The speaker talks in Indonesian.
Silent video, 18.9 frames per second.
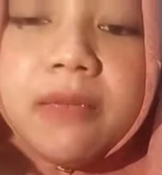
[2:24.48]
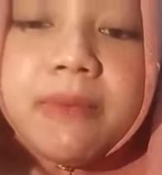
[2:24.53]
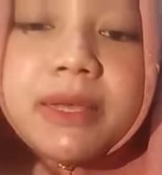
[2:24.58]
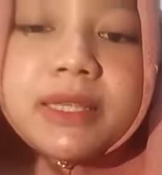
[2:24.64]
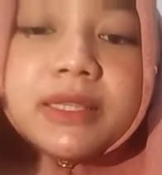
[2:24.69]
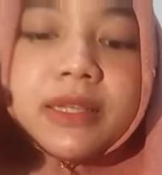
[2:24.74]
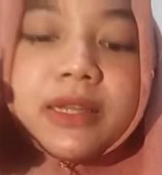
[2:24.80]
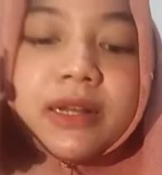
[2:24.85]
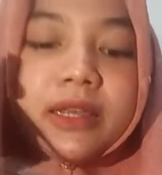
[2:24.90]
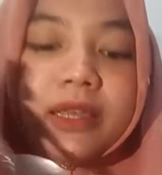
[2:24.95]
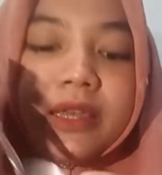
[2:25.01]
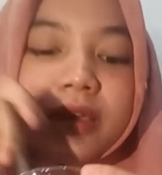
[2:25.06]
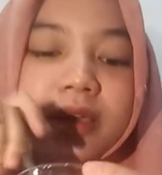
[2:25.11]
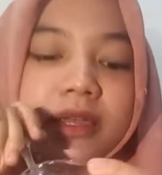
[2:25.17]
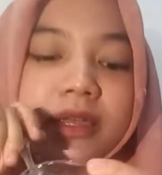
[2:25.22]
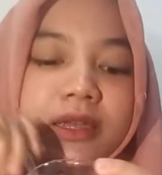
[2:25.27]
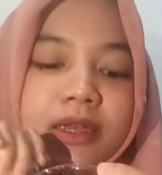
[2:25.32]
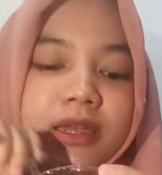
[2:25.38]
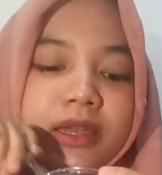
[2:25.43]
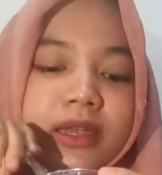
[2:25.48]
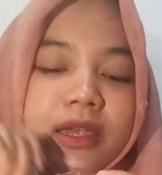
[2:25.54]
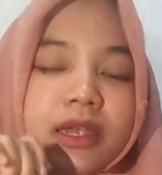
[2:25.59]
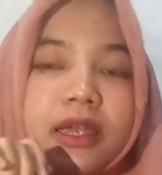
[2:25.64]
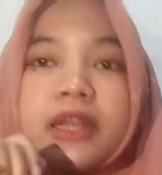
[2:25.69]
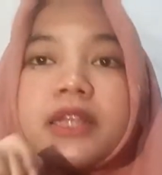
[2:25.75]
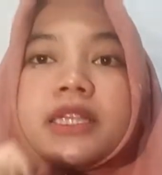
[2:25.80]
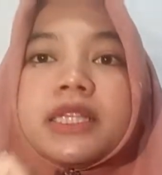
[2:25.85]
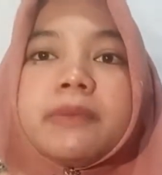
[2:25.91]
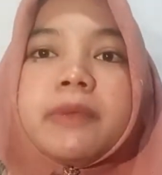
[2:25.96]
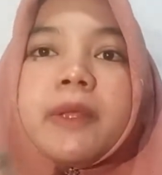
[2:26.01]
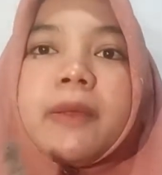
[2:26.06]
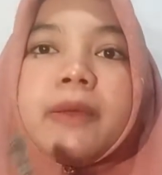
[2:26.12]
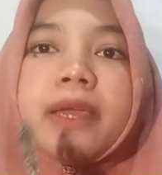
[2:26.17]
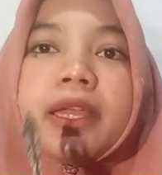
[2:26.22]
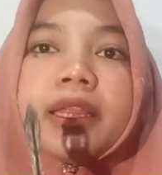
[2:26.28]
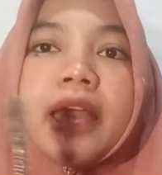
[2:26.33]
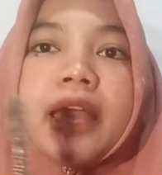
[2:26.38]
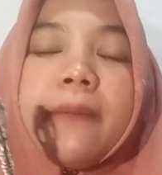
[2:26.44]
ini maskernya Oke, sebelum
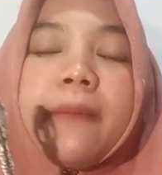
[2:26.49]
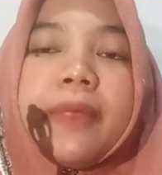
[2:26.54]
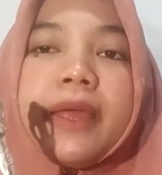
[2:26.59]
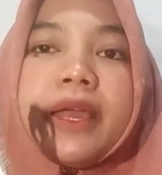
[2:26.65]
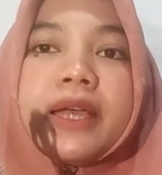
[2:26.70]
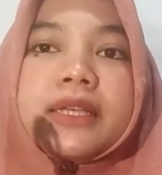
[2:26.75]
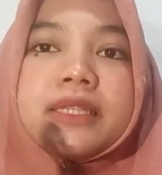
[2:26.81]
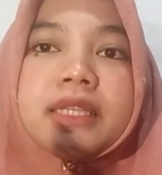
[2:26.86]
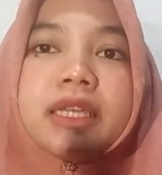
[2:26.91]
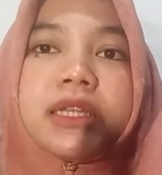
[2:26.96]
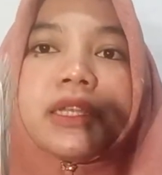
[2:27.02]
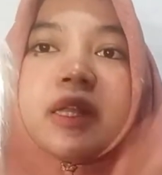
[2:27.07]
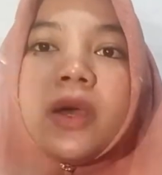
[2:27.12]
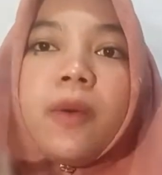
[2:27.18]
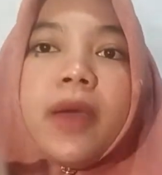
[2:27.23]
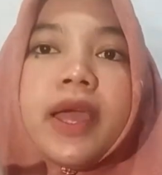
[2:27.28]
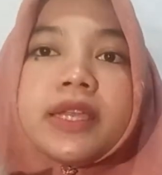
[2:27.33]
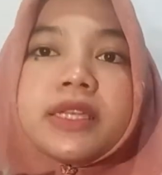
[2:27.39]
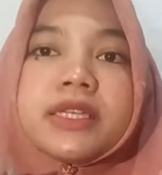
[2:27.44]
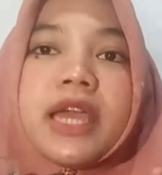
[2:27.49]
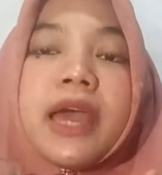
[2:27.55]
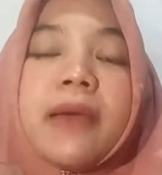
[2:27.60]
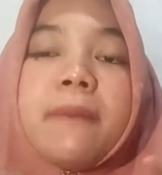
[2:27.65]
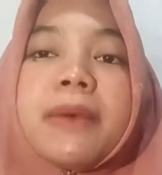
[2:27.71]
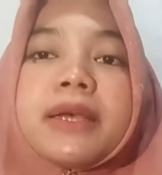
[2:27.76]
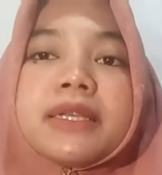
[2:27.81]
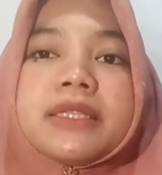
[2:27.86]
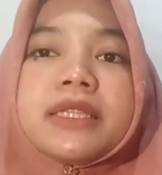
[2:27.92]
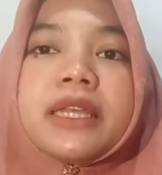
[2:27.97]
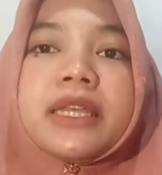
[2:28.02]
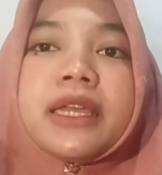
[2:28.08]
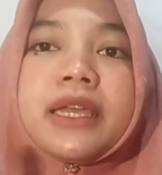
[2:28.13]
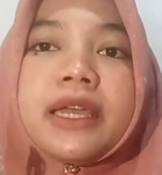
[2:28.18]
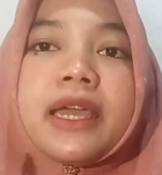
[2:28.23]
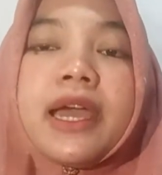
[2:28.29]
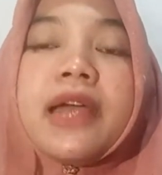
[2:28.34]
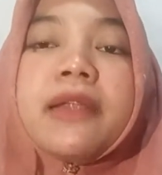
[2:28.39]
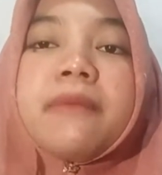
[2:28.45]
kita aplikasiin ke wajah,
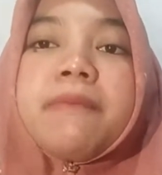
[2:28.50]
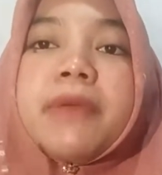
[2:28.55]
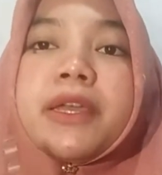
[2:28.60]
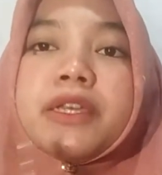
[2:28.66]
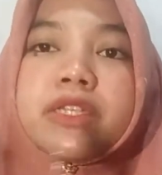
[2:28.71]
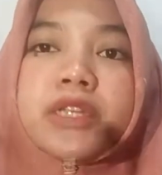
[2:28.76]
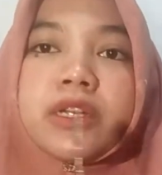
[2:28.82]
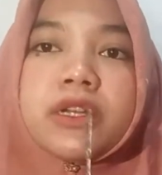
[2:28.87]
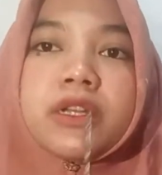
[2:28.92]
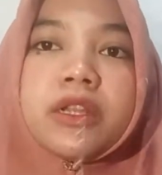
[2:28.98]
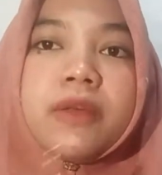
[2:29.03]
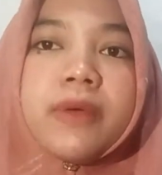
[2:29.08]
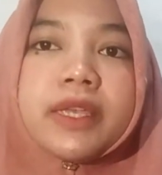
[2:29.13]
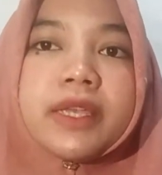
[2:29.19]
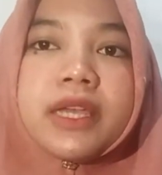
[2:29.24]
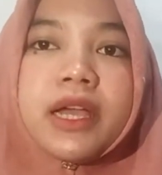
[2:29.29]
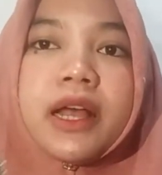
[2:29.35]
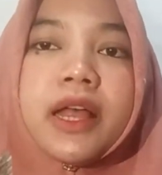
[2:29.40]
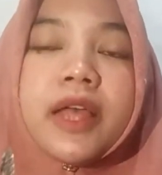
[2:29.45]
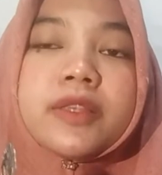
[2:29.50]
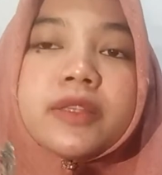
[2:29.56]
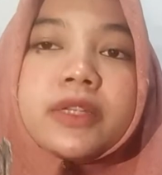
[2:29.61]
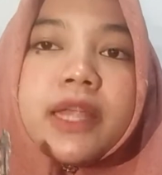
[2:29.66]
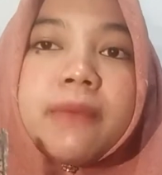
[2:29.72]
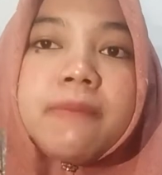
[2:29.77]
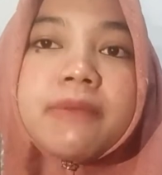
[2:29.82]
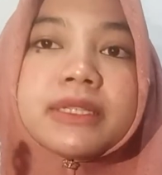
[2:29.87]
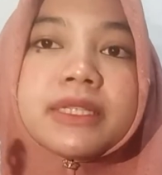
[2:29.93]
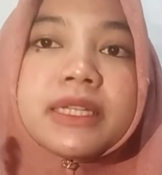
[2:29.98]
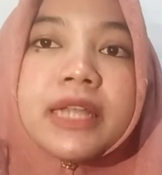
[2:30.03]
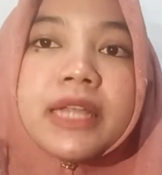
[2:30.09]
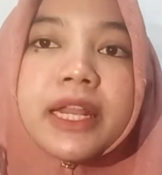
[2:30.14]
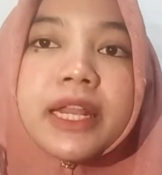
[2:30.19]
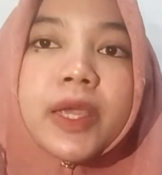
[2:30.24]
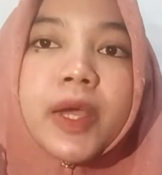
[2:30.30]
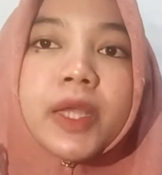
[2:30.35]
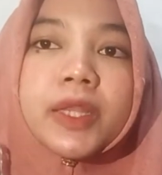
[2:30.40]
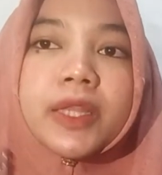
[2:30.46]
pastikan make sure dulu wajah kalian sudah bersih
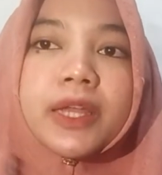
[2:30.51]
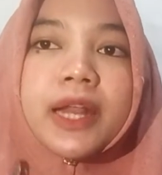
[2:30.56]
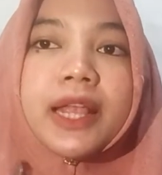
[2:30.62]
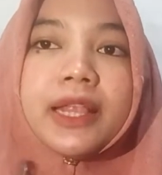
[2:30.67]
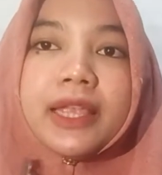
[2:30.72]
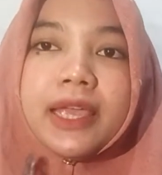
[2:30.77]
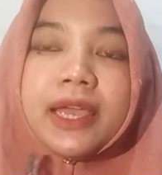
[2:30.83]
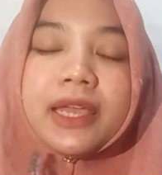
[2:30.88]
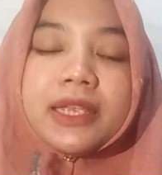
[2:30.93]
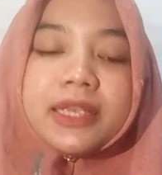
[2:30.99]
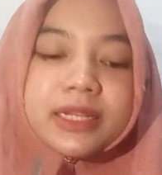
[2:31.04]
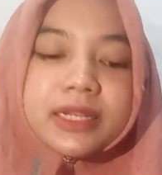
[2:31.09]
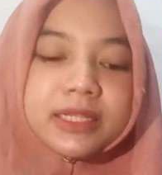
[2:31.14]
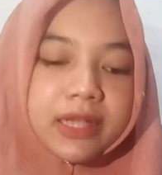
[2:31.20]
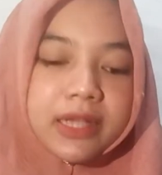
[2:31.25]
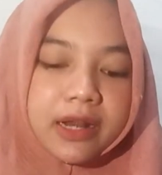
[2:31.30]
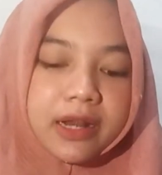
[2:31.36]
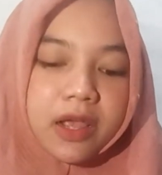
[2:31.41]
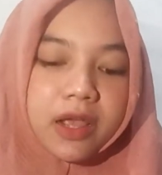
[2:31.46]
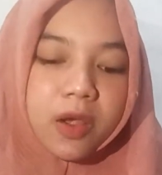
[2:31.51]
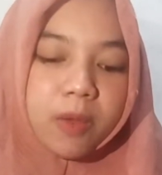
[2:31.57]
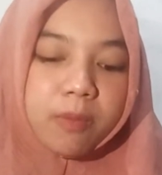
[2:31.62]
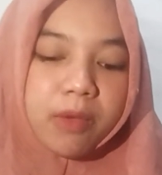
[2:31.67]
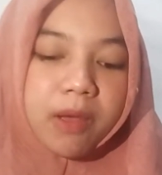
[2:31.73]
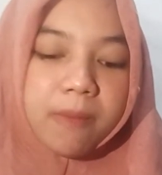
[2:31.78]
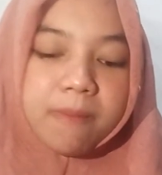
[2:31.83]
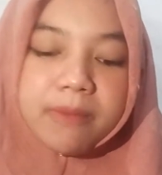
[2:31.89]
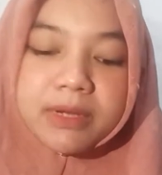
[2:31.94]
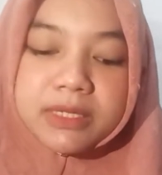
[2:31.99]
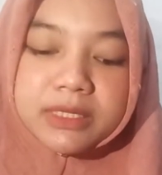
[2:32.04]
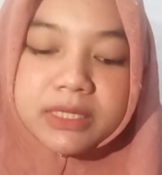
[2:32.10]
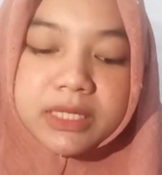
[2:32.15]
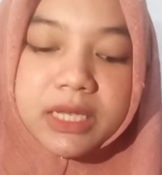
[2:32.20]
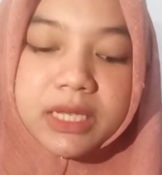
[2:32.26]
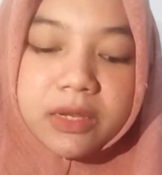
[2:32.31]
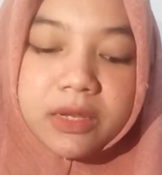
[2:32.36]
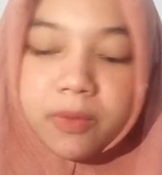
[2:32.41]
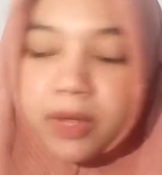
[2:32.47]
dari kotoran ya. Jadi sekarang aku mau
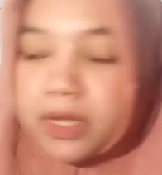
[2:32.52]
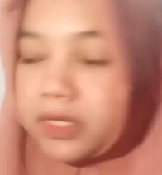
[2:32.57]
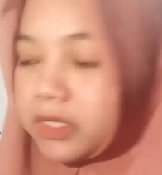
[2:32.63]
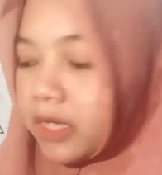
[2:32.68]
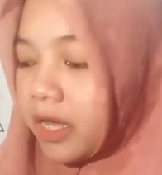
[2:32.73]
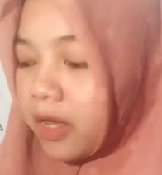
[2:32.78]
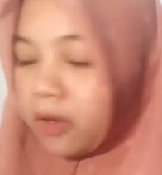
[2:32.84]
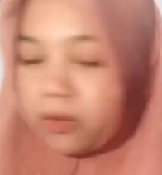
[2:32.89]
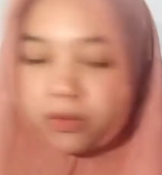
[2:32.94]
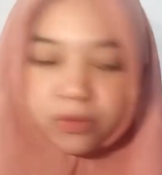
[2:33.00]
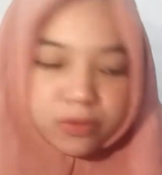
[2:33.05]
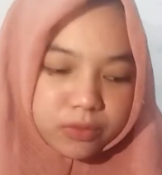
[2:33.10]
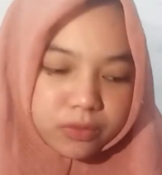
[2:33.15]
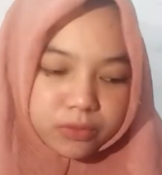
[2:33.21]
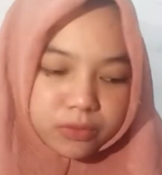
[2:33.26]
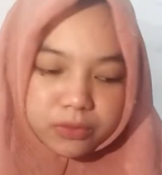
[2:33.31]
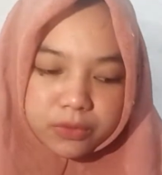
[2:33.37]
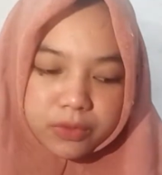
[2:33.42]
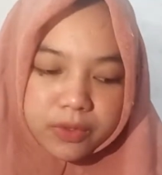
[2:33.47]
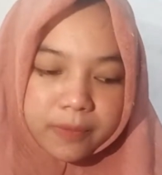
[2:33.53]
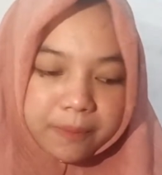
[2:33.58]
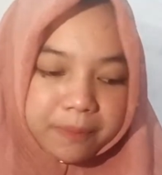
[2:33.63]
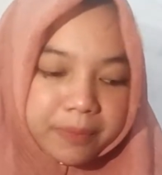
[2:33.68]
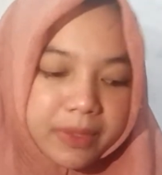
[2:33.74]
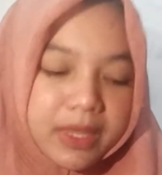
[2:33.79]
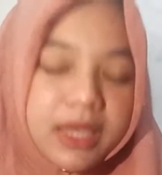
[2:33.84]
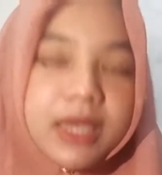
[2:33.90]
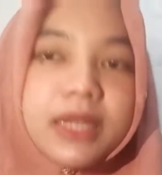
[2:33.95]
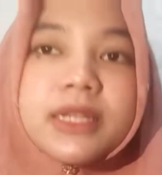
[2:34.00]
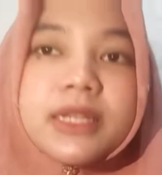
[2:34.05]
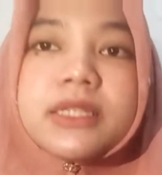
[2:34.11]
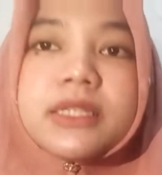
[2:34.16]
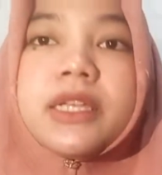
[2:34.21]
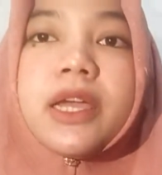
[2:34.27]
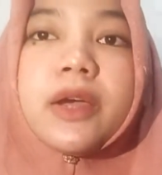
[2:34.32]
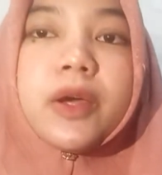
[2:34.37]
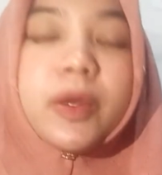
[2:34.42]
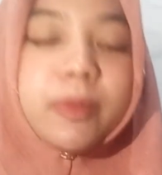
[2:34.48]
bersihin wajah aku dulu. Di
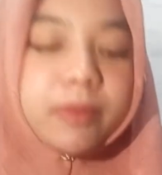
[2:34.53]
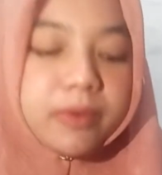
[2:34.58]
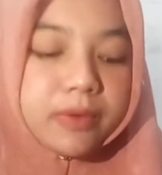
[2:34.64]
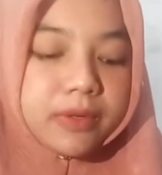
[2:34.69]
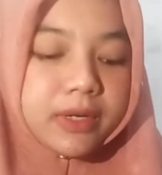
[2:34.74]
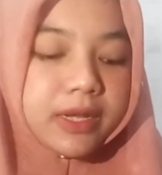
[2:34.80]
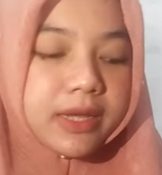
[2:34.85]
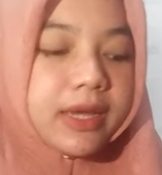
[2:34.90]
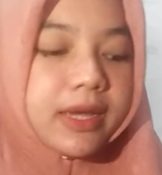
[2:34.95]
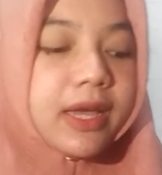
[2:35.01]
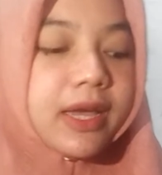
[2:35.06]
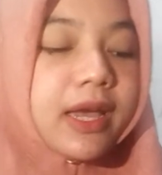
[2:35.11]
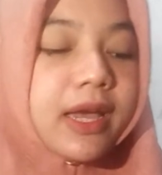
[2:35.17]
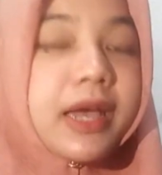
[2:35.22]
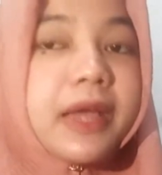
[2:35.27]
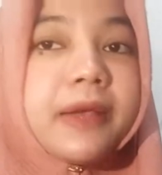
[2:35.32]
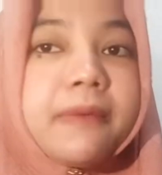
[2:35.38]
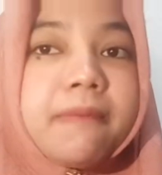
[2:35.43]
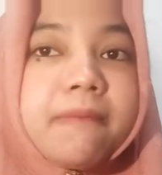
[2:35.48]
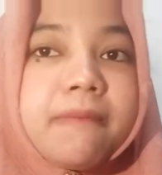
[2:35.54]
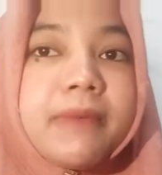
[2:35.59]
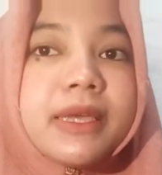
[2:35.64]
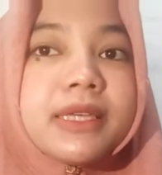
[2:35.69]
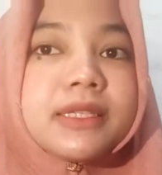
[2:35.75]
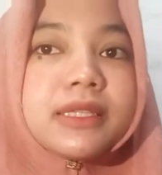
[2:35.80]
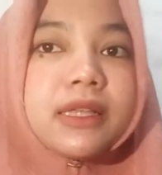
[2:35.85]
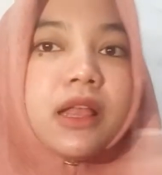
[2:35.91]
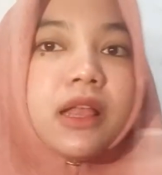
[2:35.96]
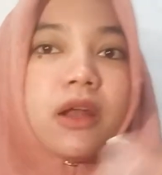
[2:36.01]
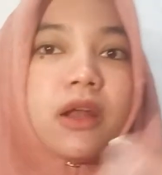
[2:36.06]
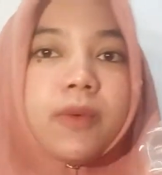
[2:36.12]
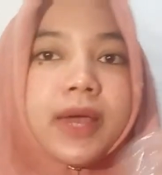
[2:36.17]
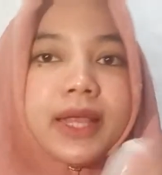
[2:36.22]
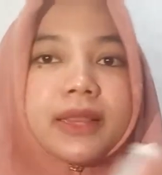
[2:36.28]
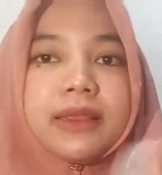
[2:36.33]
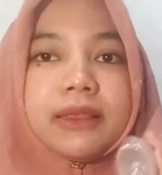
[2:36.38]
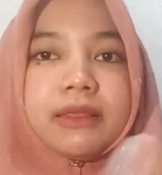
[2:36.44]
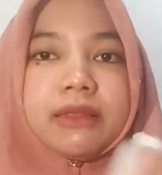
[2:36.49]
sini aku menggunakan micellar
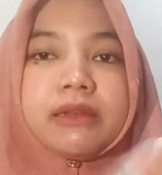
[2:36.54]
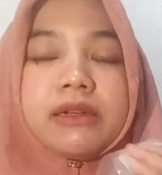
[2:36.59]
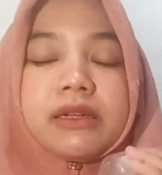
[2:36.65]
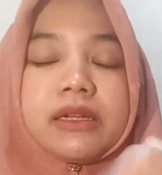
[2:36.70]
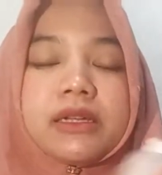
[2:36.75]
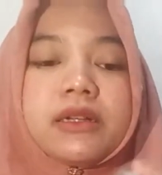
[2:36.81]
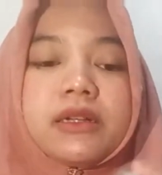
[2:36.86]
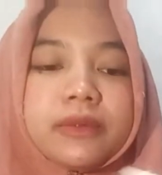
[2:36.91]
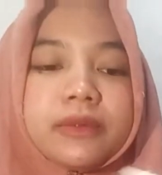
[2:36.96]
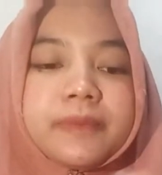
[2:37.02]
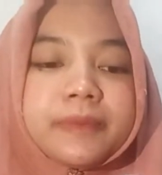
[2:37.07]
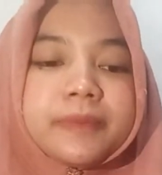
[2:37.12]
water.